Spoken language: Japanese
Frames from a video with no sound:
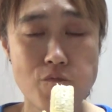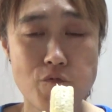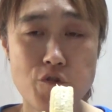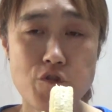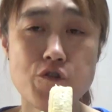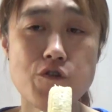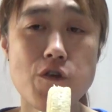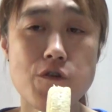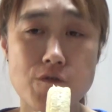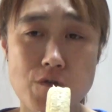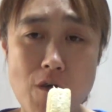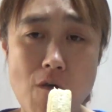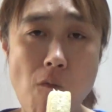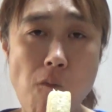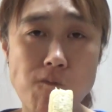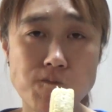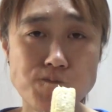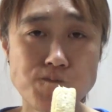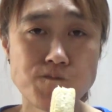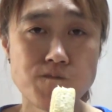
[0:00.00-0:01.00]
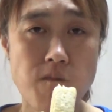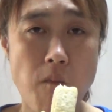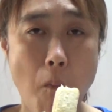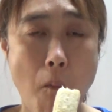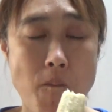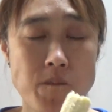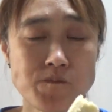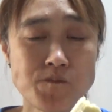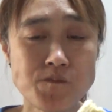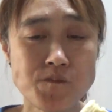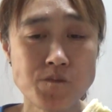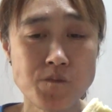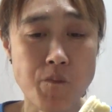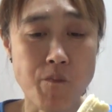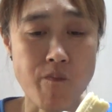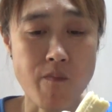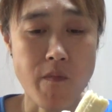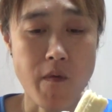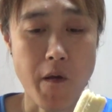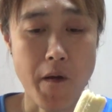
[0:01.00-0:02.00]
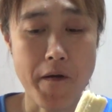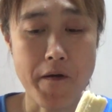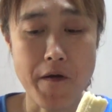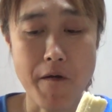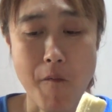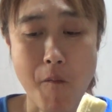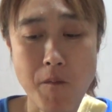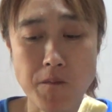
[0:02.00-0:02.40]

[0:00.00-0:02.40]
いいよね。ほら。